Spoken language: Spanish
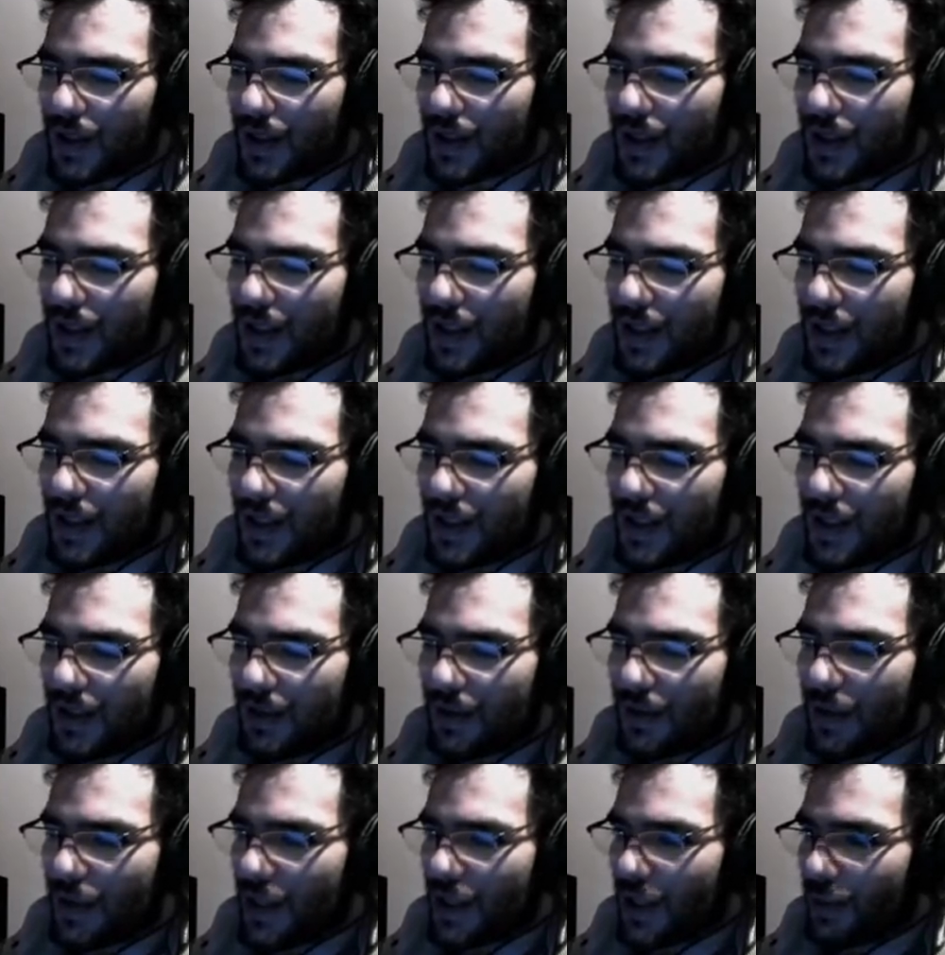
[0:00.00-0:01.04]

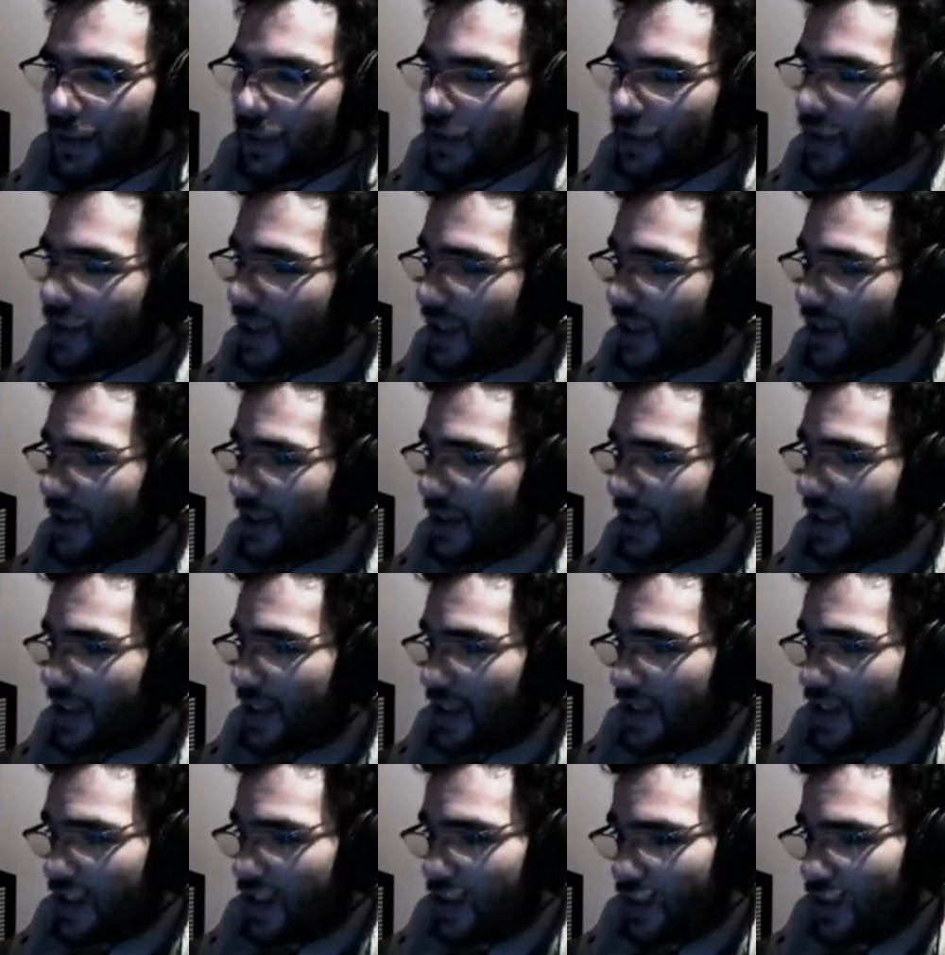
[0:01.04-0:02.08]
Y voy a ir
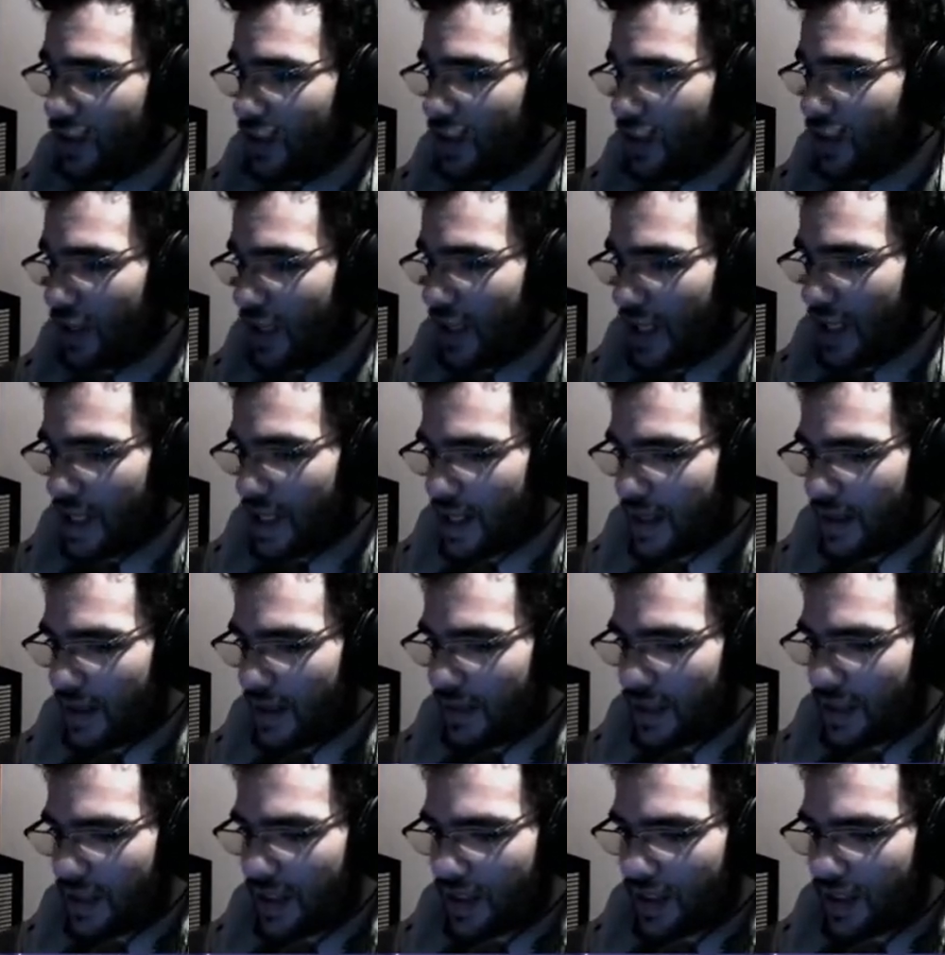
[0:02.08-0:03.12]
mostrándoles todo lo que he
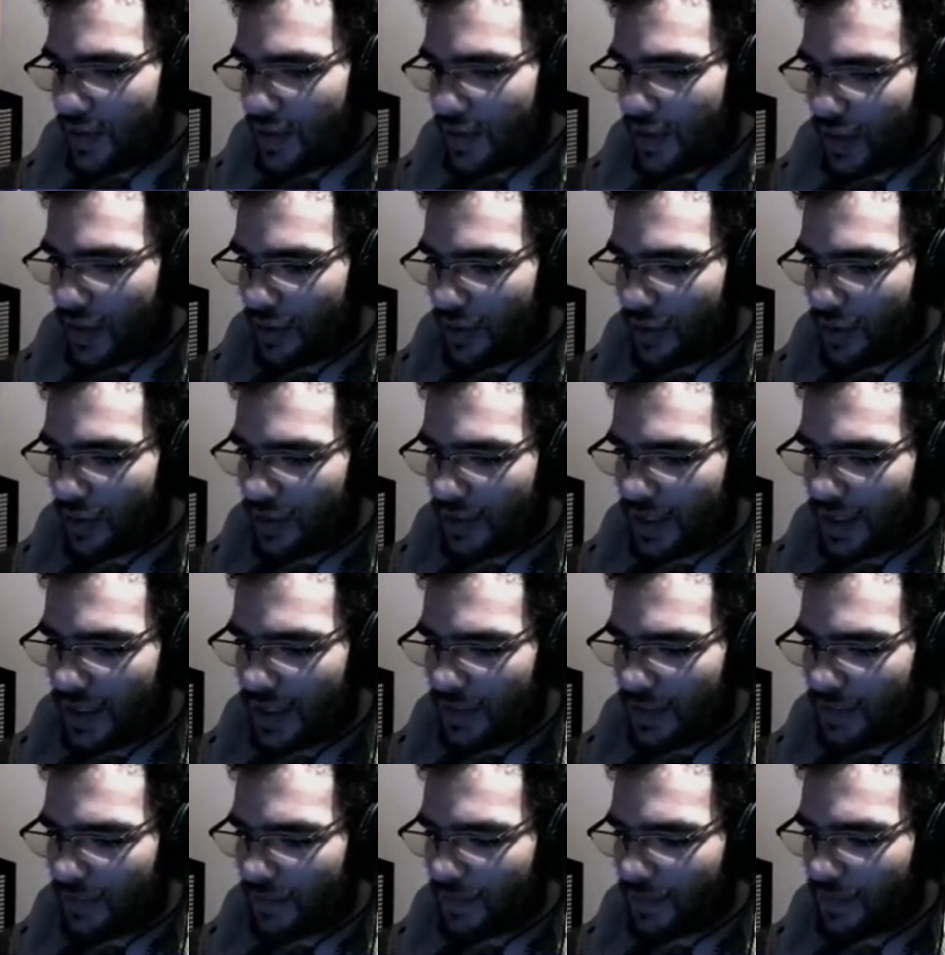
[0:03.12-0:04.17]
avanzado en el juego,
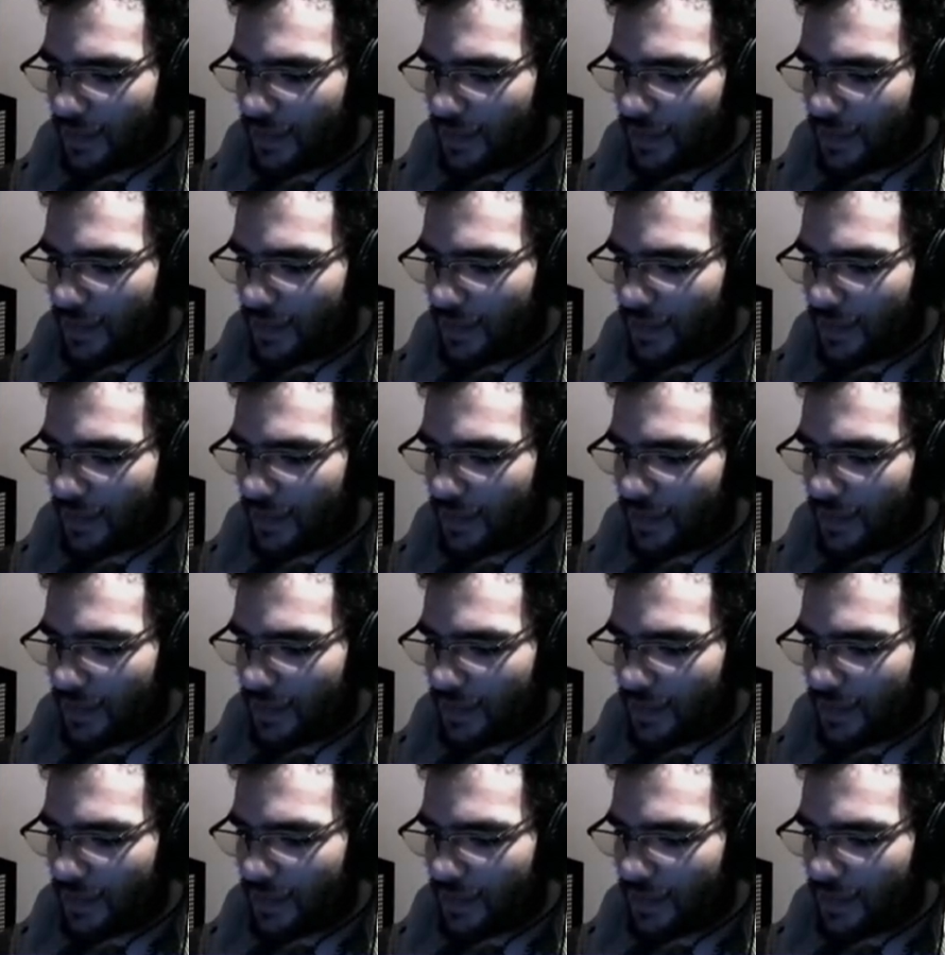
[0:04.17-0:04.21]
¿vale?